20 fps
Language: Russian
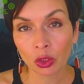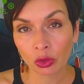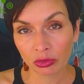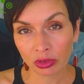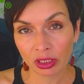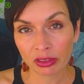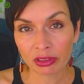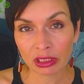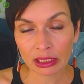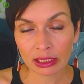но
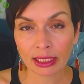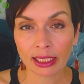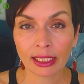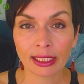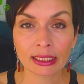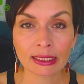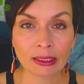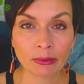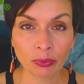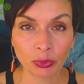вы наверняка,
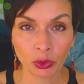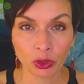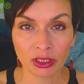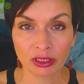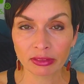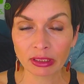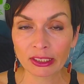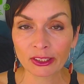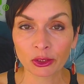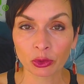если
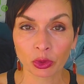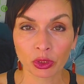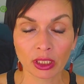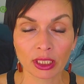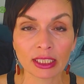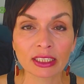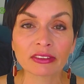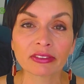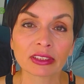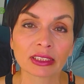пользовались хоть раз,